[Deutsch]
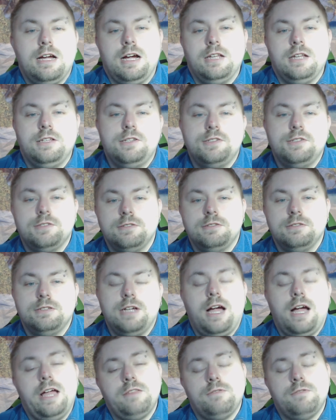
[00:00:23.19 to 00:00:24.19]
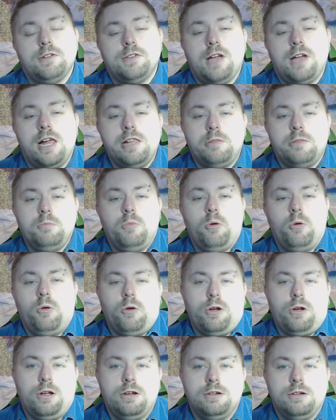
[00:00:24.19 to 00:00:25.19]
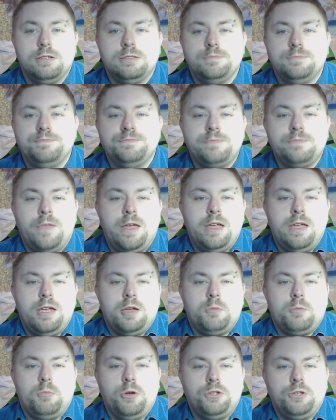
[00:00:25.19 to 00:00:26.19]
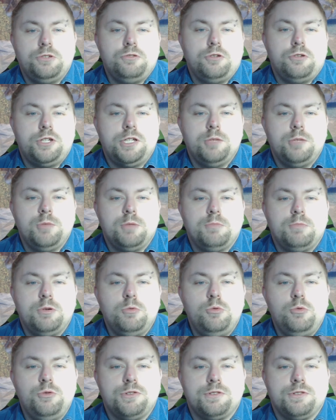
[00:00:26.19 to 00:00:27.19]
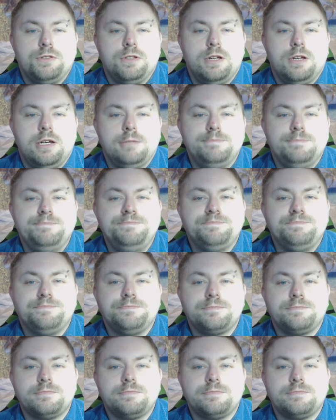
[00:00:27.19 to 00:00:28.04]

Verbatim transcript: An diesem ja etwas kalten Morgen ähm, möchte ich euch hiermit begrüßen. Ähm,